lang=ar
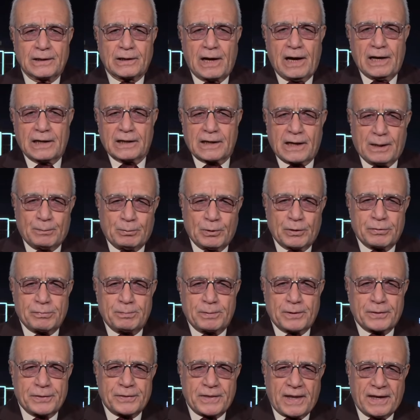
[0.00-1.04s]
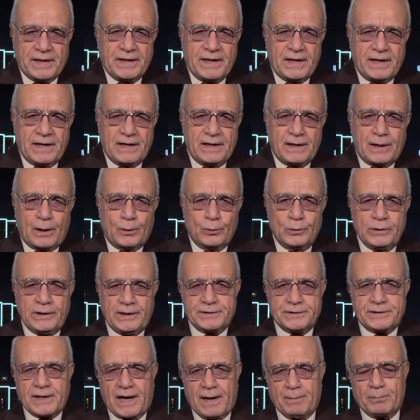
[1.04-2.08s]
القبض بالظن او
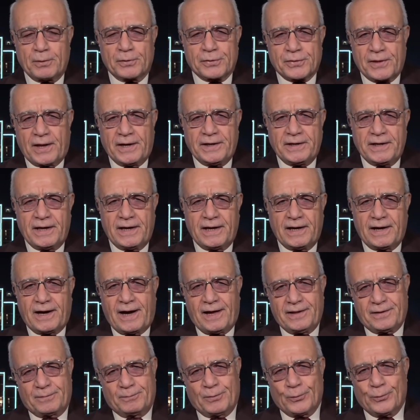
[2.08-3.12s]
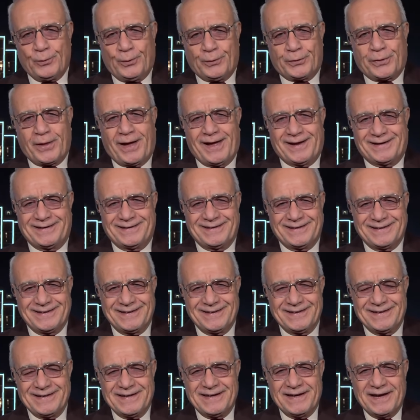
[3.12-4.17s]
الاعدام بالظن هذا موضوع ثاني
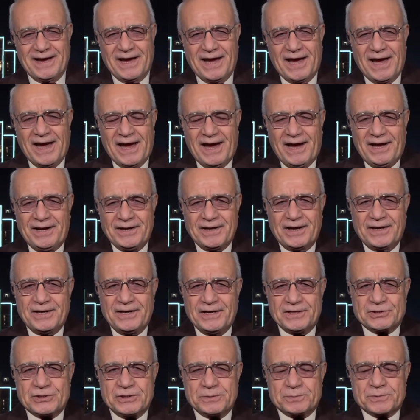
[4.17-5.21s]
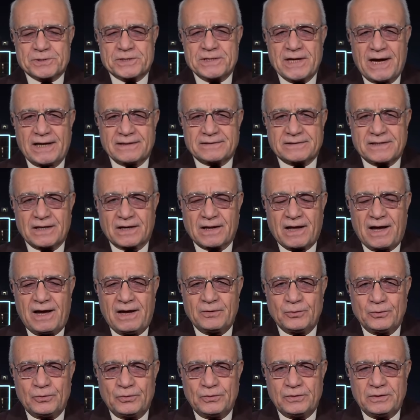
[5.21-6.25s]
احنا نحكي بسياده
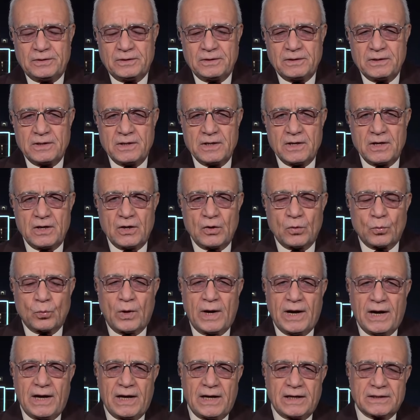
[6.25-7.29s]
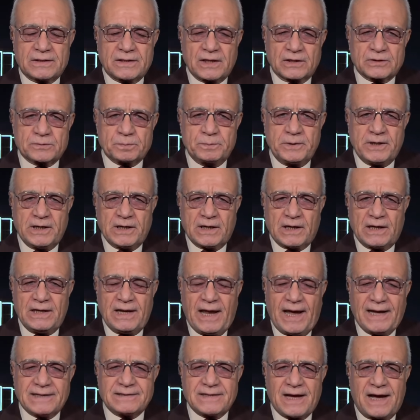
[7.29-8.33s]
القانون وتطبيق
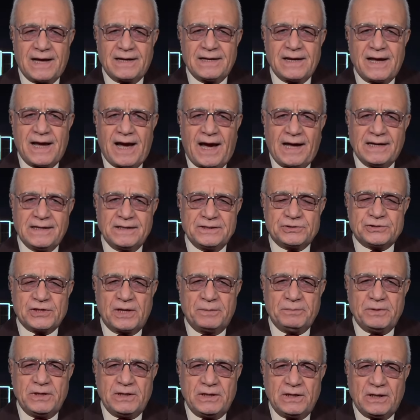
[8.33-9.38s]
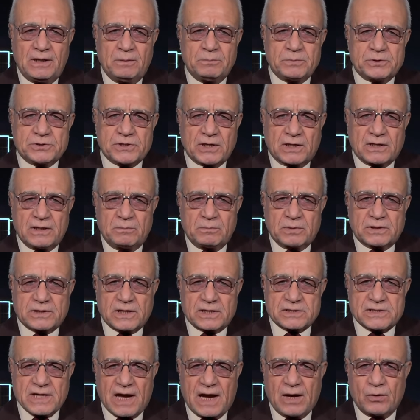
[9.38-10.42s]
العداله على الجميع بشكل
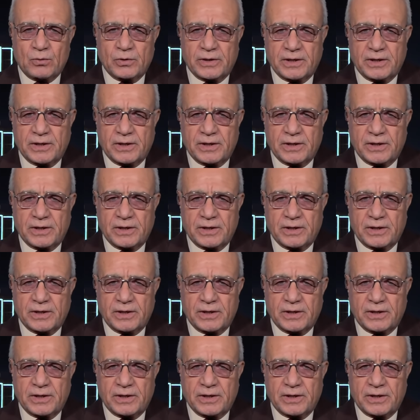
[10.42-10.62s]
متساوي